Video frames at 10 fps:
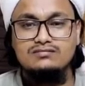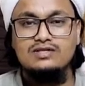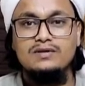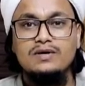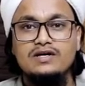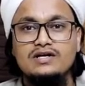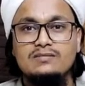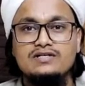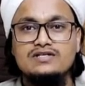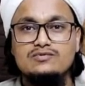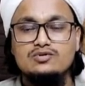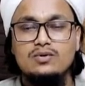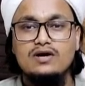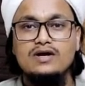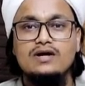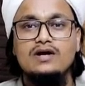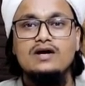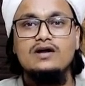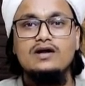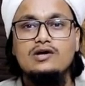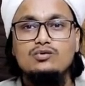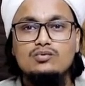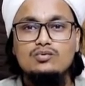दिन भर की नमाज़ें हम छोड़ रहे हैं लेकिन